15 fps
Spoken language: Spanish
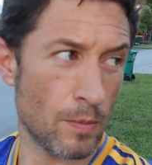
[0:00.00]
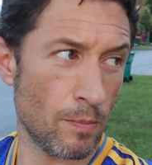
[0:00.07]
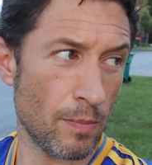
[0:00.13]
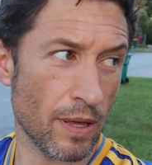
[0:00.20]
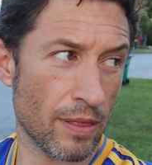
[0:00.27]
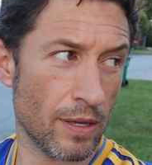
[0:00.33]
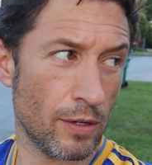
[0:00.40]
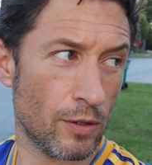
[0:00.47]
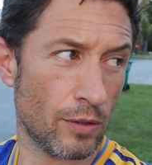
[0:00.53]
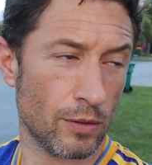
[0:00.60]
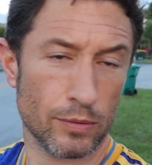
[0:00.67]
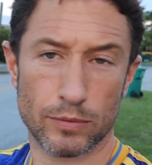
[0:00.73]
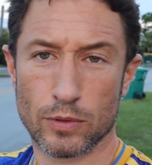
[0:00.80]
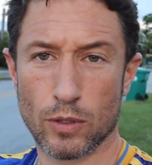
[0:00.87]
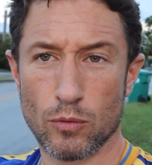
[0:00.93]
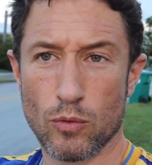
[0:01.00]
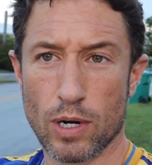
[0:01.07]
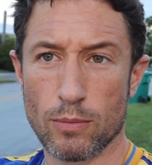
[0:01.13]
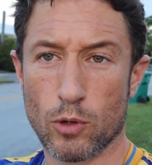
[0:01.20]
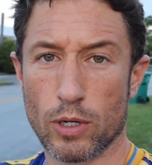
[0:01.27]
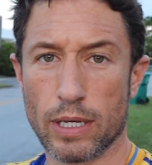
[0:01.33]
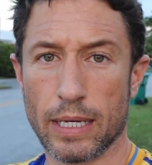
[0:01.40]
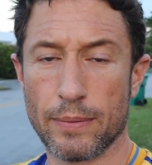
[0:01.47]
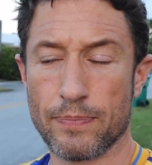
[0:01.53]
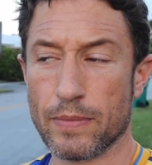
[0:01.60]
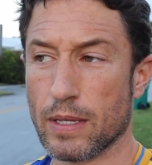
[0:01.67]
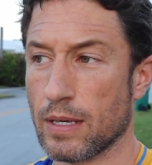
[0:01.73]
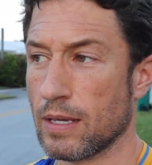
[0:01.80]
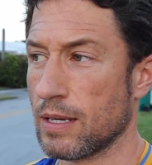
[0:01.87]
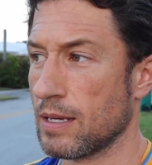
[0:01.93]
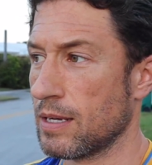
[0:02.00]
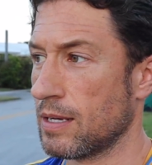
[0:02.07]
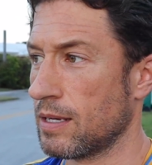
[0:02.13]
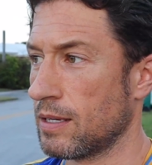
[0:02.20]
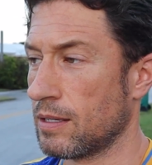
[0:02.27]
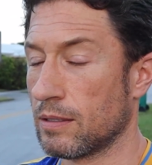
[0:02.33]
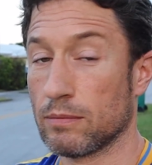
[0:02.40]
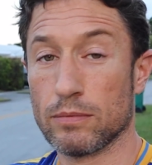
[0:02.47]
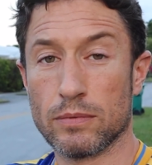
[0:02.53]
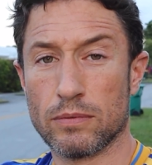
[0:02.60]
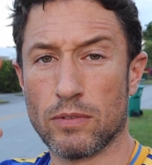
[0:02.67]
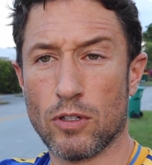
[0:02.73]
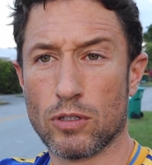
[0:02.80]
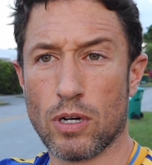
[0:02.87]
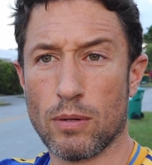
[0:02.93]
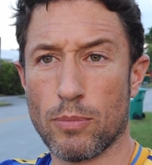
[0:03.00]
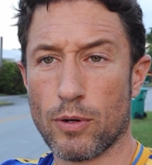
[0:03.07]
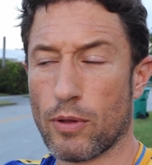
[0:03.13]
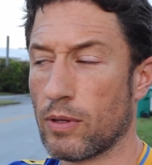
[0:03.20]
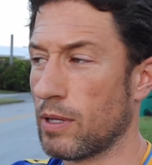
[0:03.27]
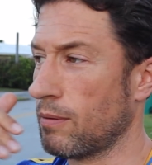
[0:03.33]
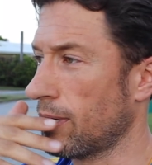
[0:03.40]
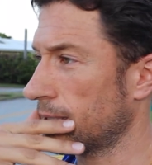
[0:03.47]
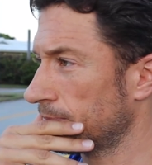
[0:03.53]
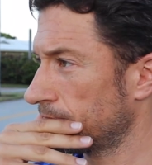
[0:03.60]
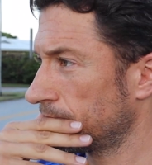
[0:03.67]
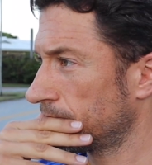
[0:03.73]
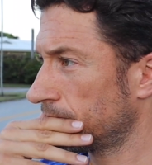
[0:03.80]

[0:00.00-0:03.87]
un vecino con un remolque. No sé ni por dónde iba.